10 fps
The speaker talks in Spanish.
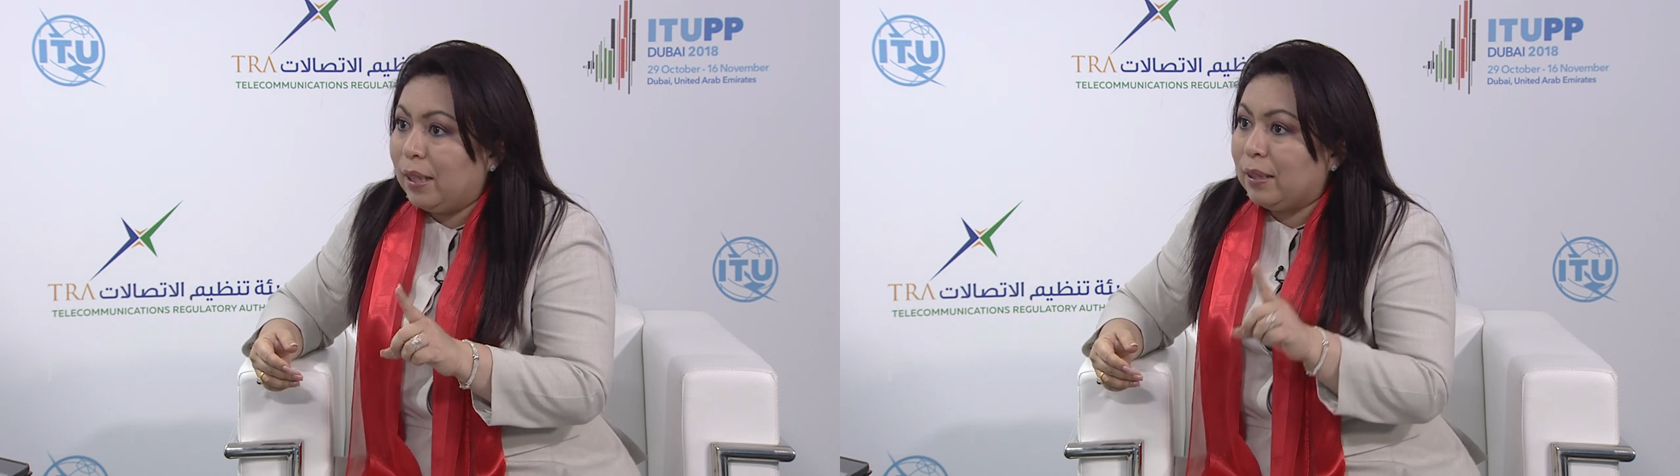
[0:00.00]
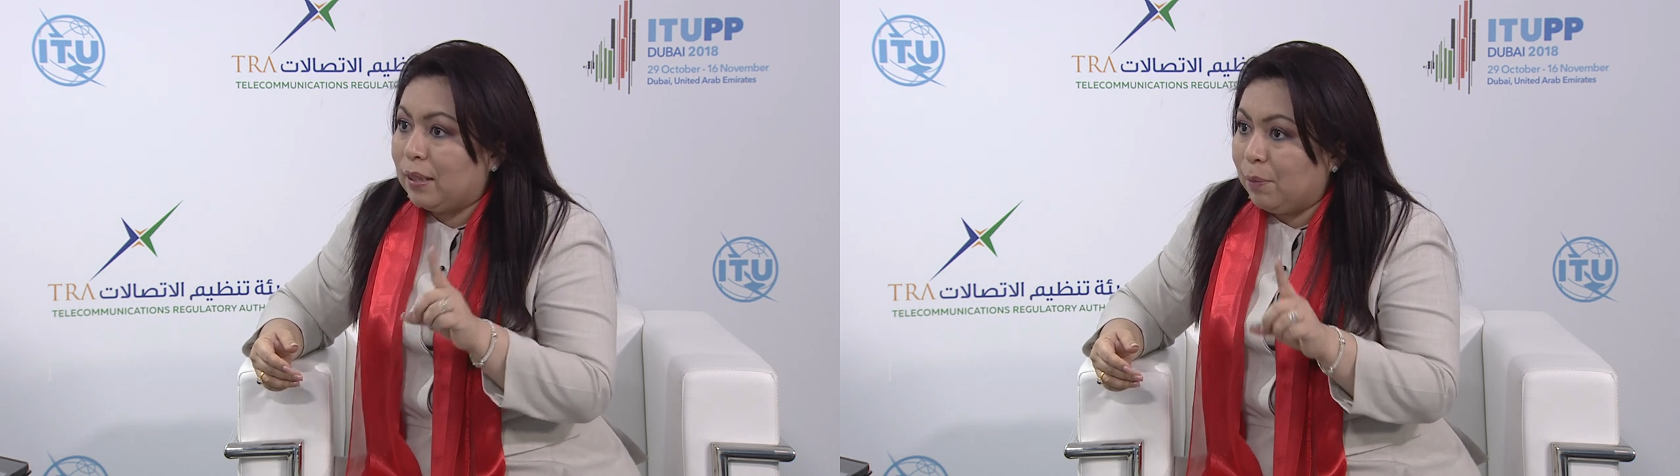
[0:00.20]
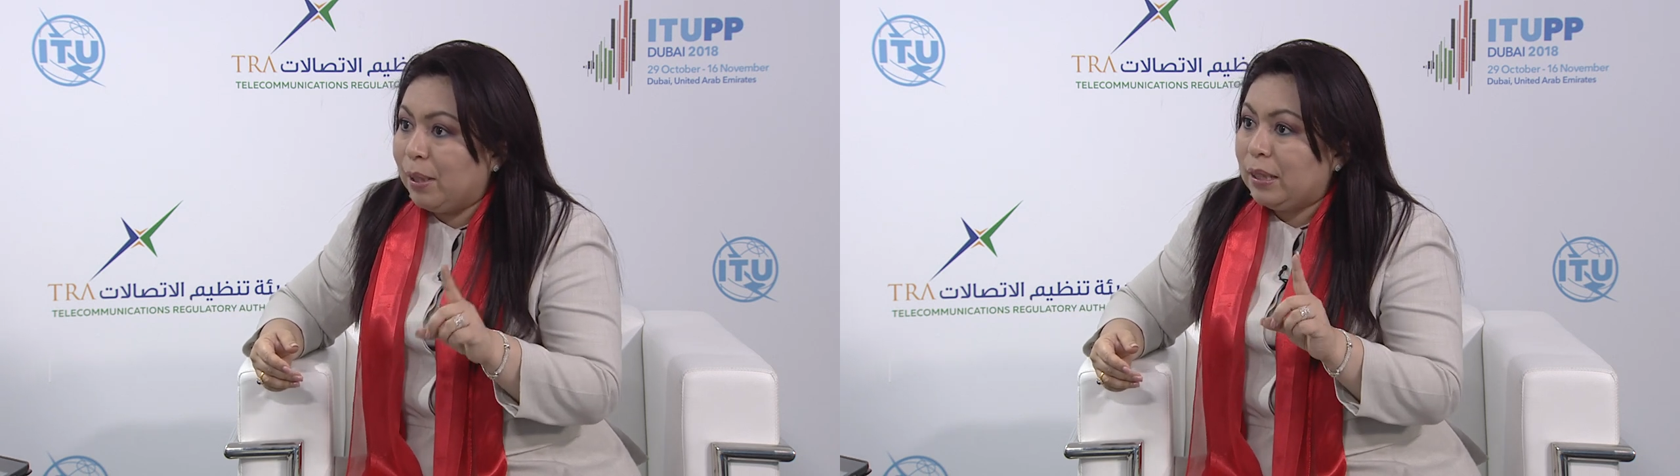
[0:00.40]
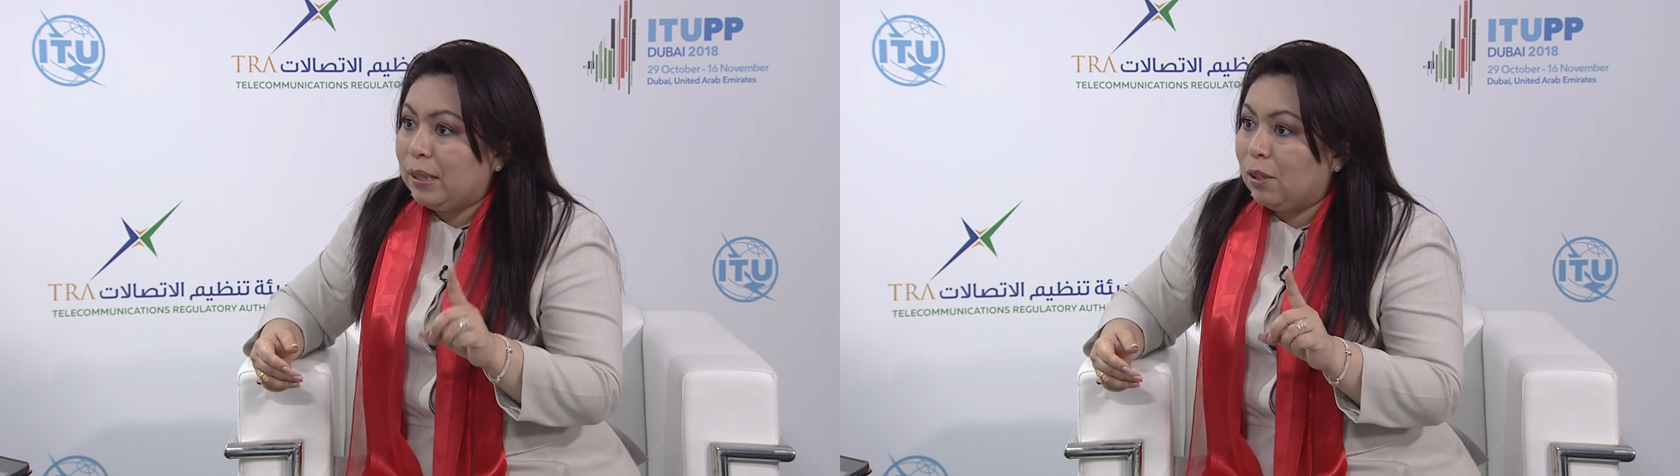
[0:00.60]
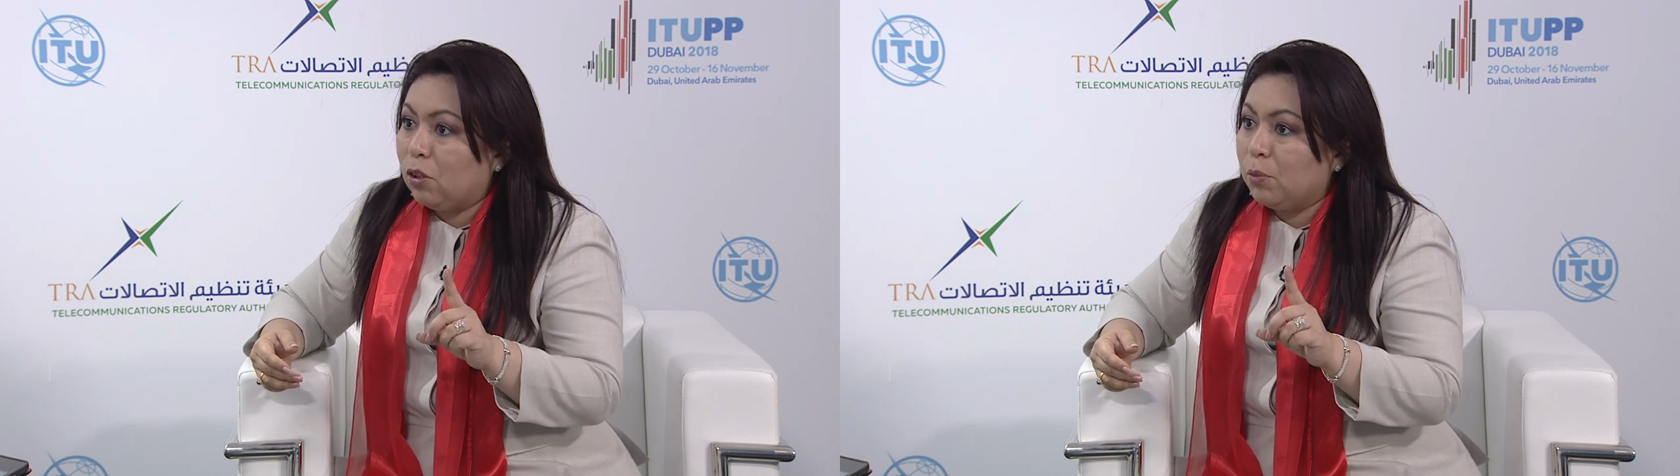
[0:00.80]
en tema de
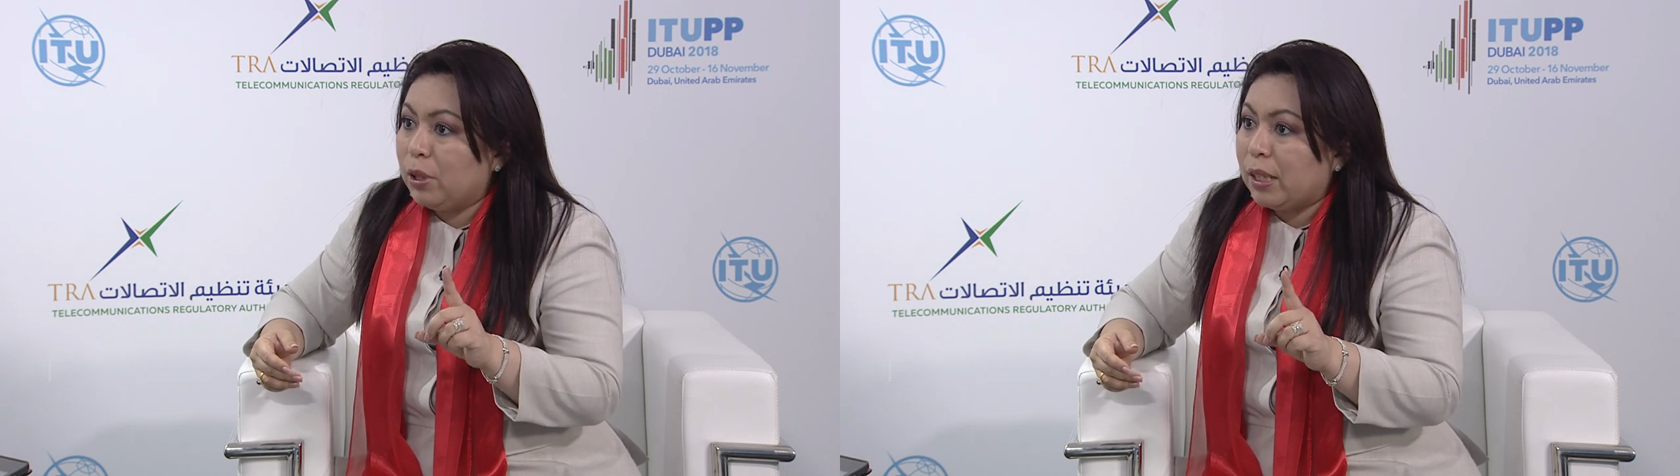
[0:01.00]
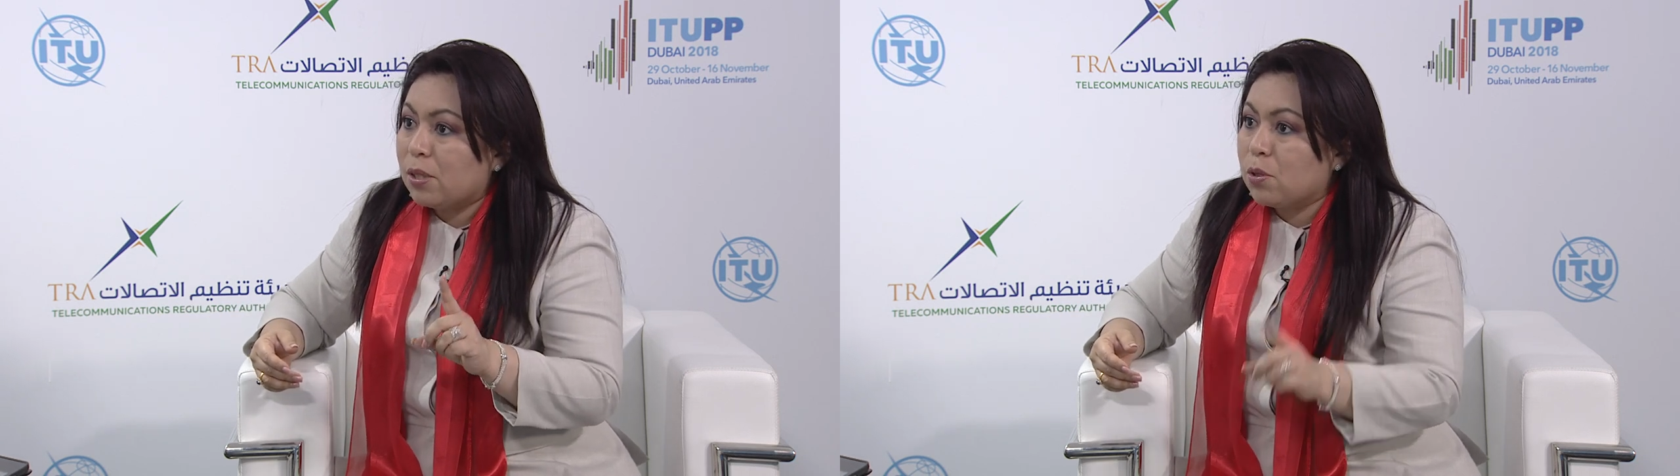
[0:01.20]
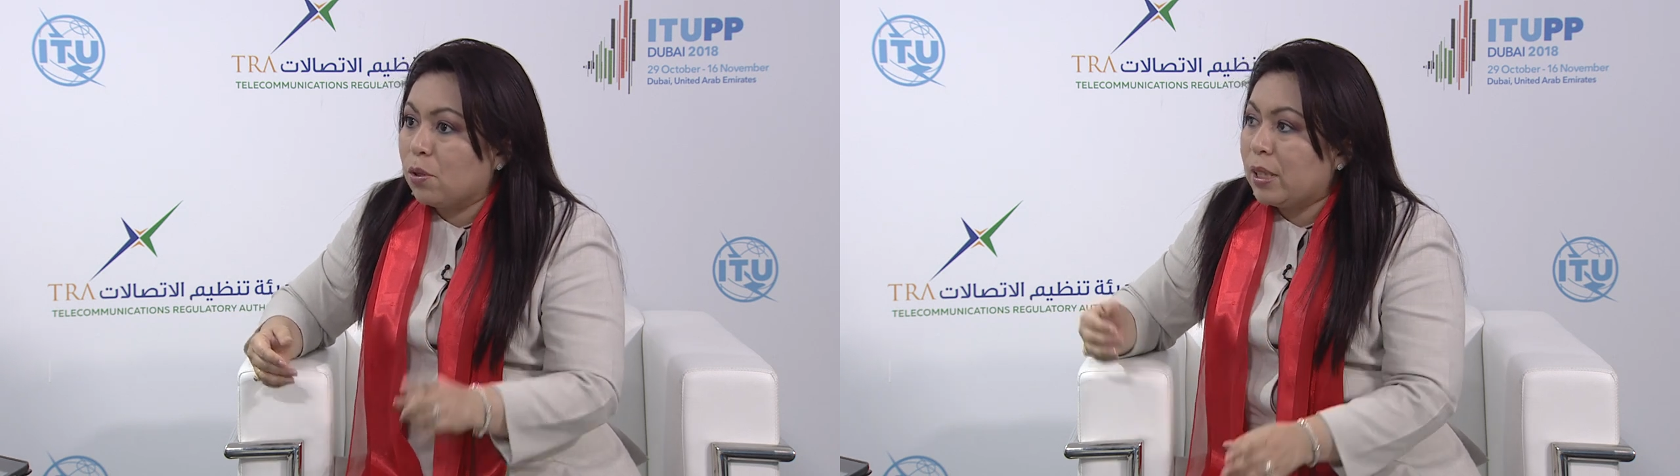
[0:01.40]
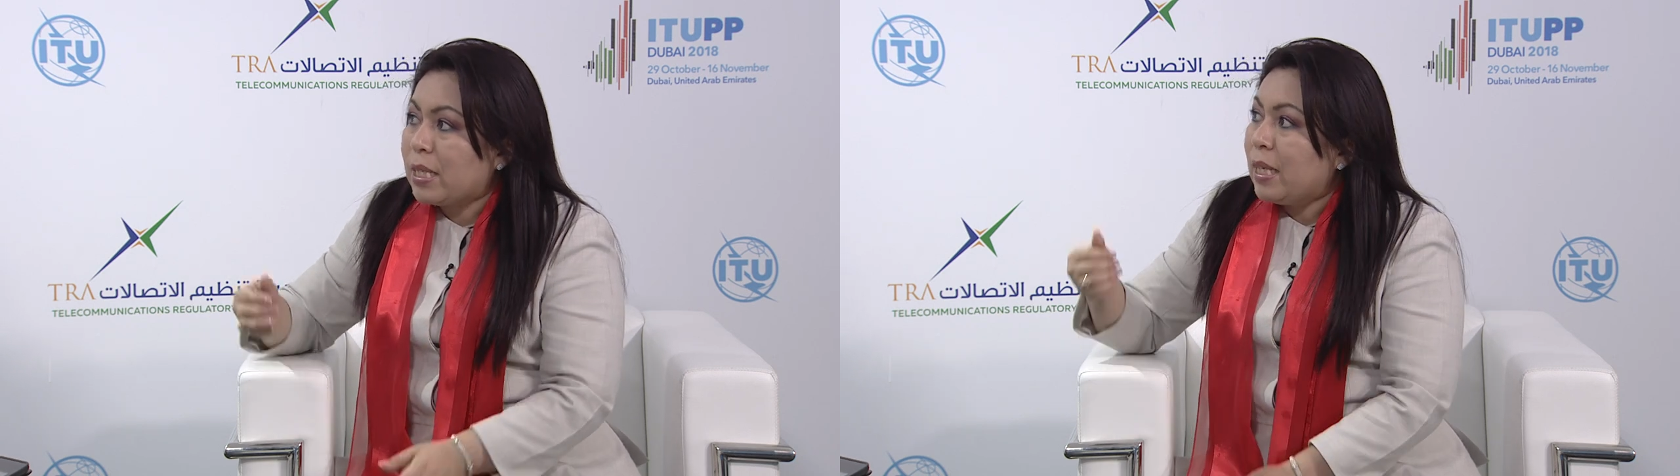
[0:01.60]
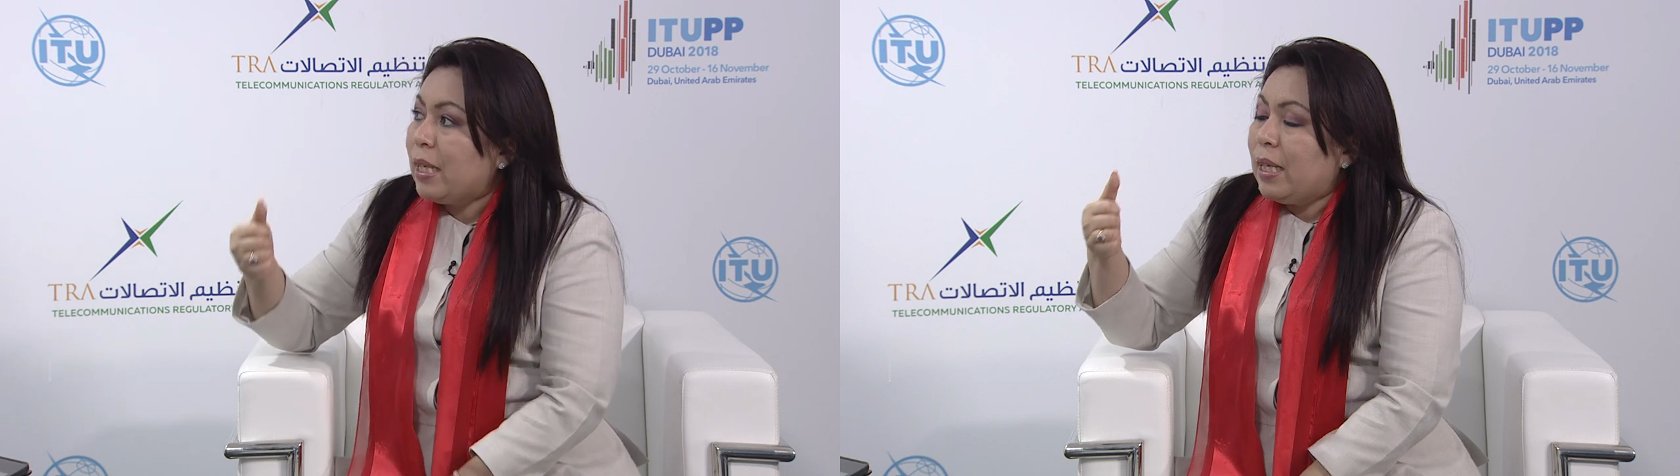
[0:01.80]
telecomunicaciones